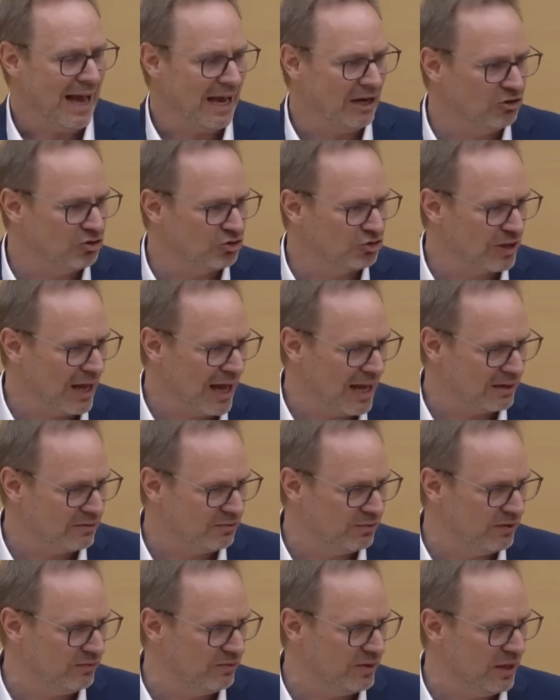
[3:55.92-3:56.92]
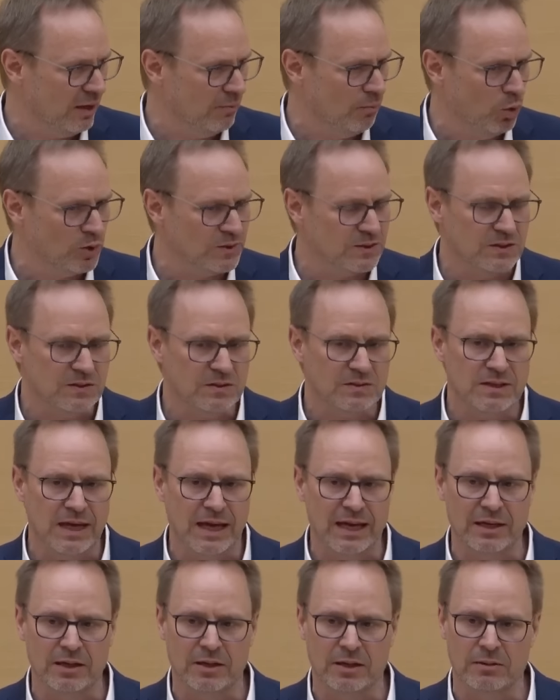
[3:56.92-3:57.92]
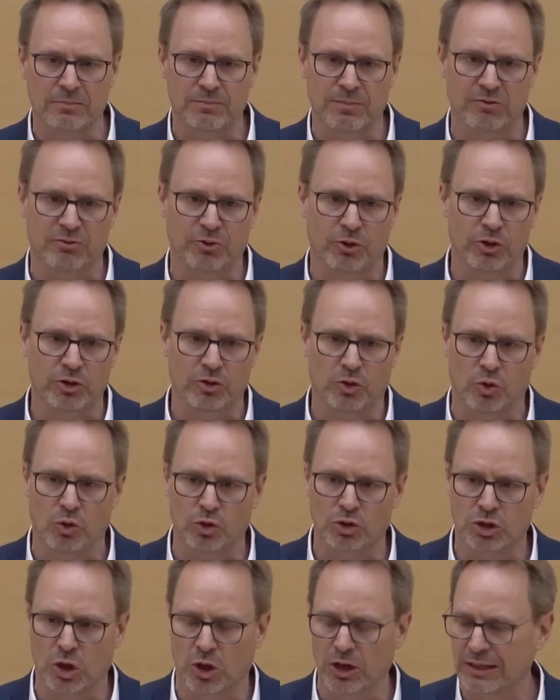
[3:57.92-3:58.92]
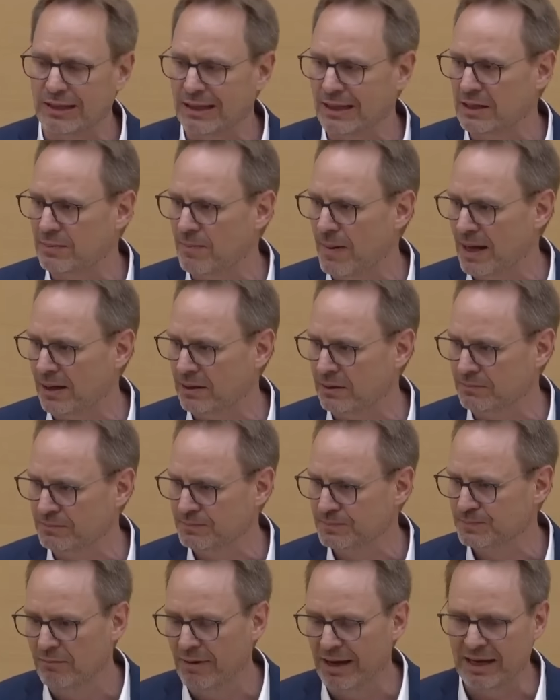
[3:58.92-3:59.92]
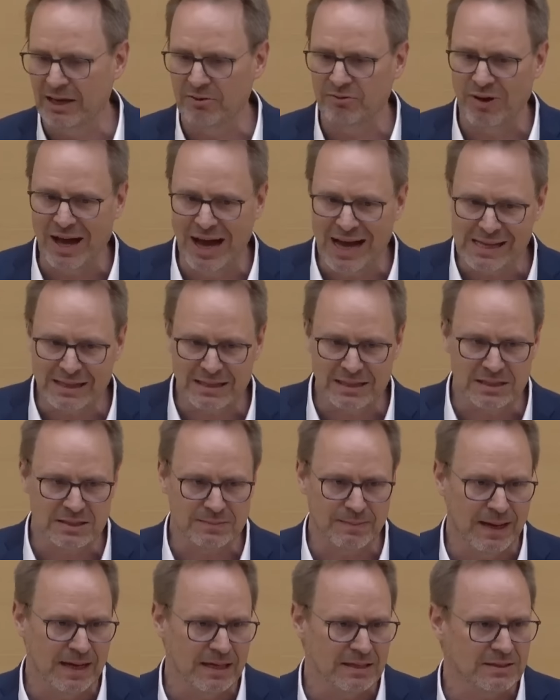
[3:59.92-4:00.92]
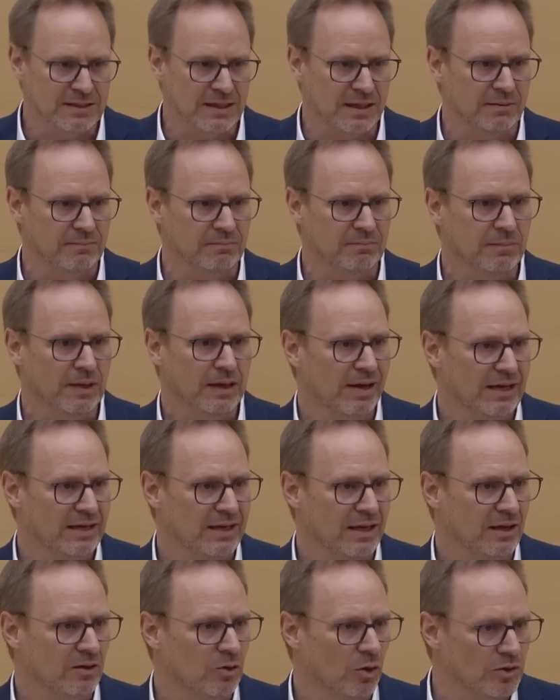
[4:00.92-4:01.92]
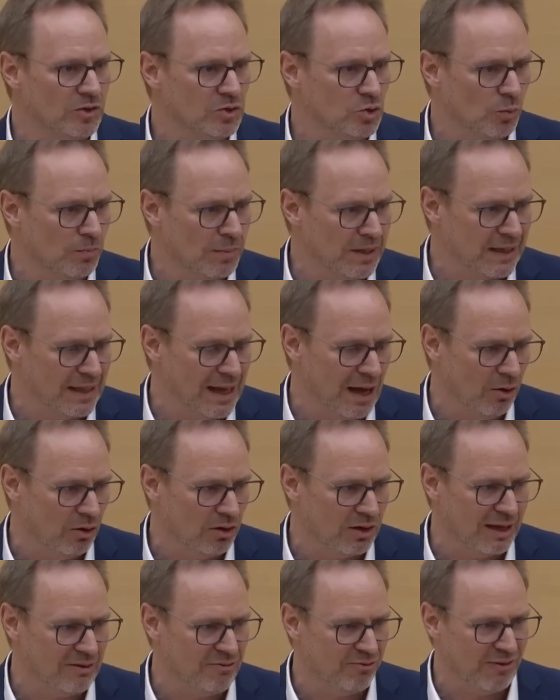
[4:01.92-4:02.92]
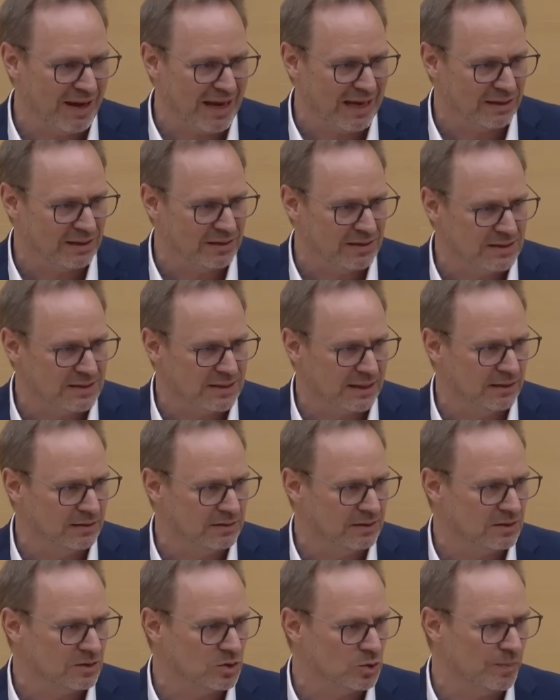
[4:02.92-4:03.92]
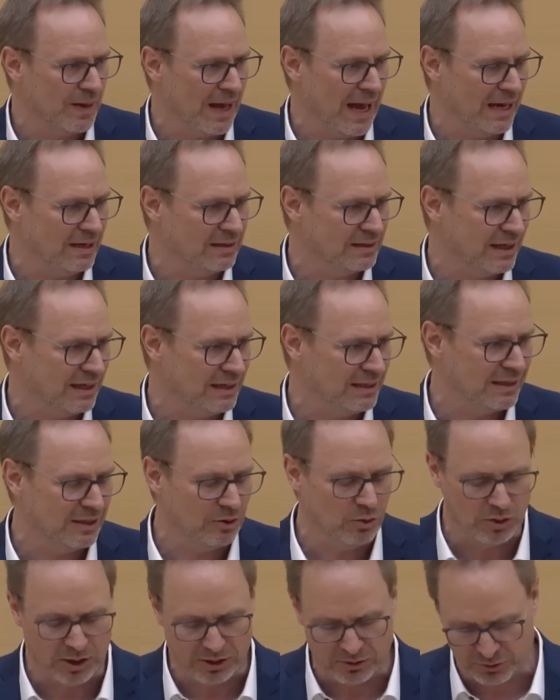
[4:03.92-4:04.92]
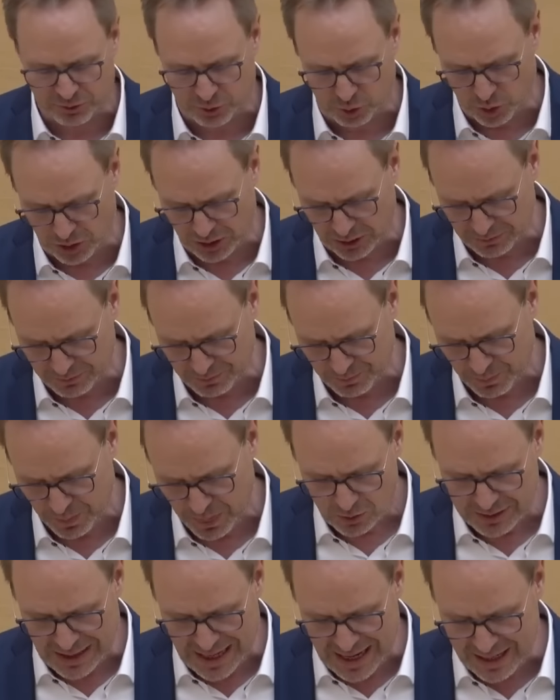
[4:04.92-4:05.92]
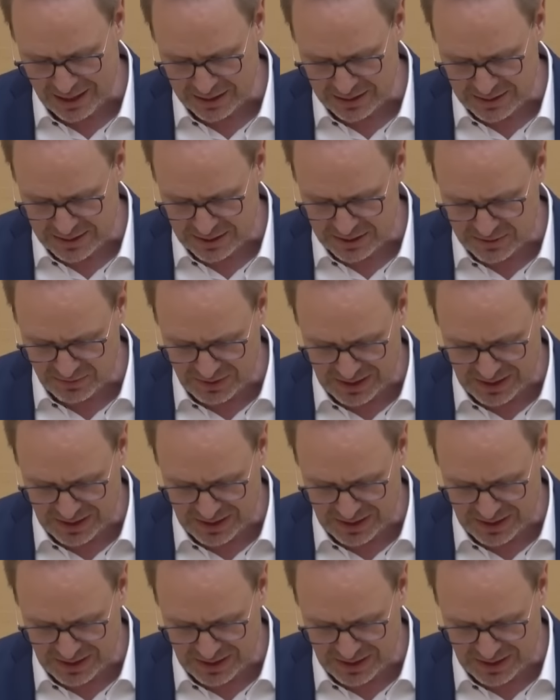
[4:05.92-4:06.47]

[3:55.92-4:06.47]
Ein Staat wie wir muss seiner Bevölkerung deutlich machen, welche Verhaltensweise, welche Konsummittel auch gefährdend sind, zu Beeinträchtigungen führen. Und daher ist es